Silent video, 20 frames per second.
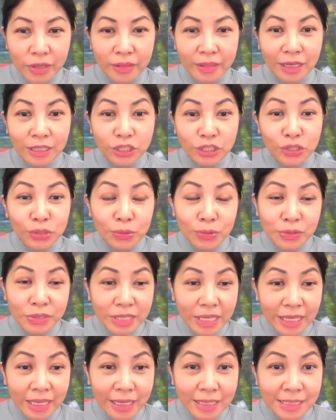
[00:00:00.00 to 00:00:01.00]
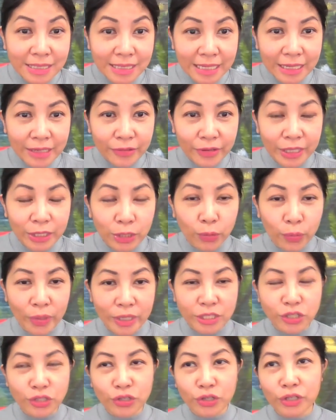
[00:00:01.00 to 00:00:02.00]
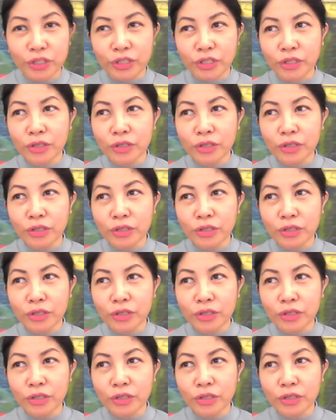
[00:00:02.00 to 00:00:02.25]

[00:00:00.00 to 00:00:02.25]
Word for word: the choosing a secret question.